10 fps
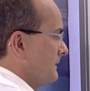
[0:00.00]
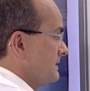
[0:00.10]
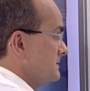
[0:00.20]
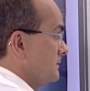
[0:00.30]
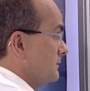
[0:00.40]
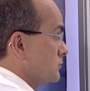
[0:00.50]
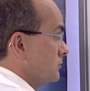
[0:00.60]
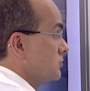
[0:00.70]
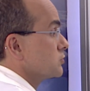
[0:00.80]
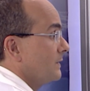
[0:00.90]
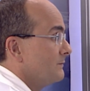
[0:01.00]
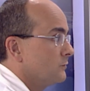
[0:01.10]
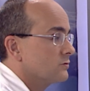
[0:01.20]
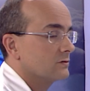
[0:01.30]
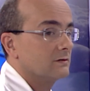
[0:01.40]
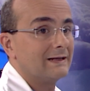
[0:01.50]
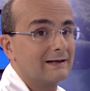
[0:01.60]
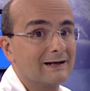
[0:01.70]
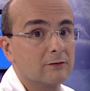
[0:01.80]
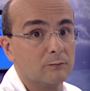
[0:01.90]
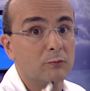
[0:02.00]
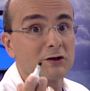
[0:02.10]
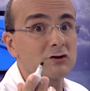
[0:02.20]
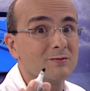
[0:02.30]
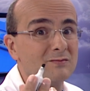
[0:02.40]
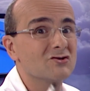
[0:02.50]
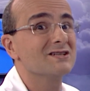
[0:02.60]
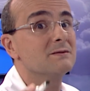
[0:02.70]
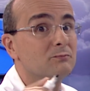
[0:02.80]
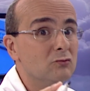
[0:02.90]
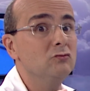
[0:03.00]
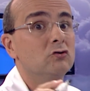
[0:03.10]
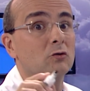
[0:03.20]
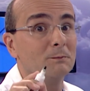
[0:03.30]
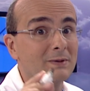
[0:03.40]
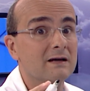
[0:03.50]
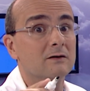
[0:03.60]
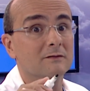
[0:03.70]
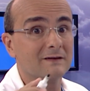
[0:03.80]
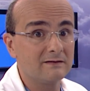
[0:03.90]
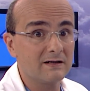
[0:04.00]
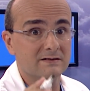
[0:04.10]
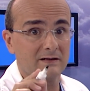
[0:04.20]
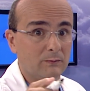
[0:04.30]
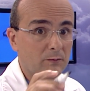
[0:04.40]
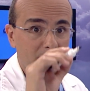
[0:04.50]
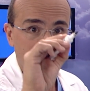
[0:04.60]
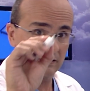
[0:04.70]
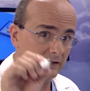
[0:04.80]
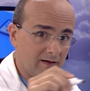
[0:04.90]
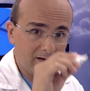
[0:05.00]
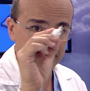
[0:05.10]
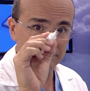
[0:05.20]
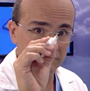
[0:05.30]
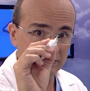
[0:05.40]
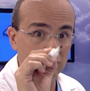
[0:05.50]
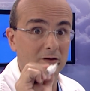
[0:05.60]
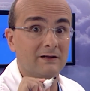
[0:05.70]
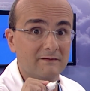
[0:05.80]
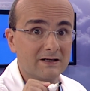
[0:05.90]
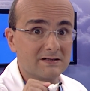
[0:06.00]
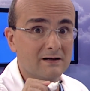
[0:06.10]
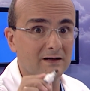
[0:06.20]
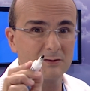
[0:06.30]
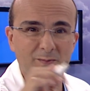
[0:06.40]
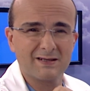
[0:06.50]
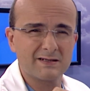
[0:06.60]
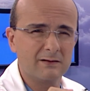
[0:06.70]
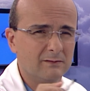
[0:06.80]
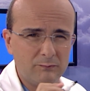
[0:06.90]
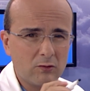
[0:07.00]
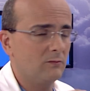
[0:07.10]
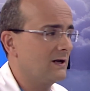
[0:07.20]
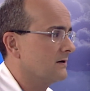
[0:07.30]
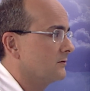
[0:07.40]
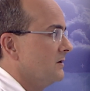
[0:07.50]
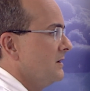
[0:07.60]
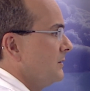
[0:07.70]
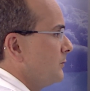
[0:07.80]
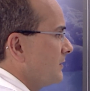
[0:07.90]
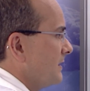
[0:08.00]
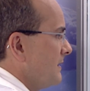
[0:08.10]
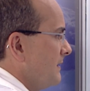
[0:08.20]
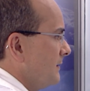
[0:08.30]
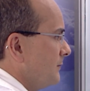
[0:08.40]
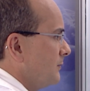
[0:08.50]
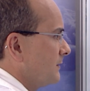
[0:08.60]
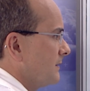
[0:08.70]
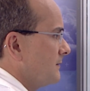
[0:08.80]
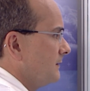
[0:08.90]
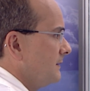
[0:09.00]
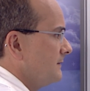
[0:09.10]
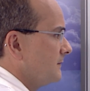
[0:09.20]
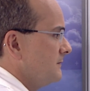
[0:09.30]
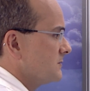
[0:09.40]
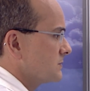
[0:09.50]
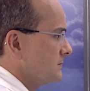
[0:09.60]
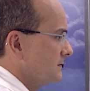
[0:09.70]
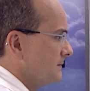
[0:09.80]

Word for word: que es lo que nosotros vemos. Y claro, por eso vemos ese punto blanco detrás de la pupila. En el redondito que tendría que ser negro empieza a ser un poco blanco. ¿Por qué? Porque colgando de unos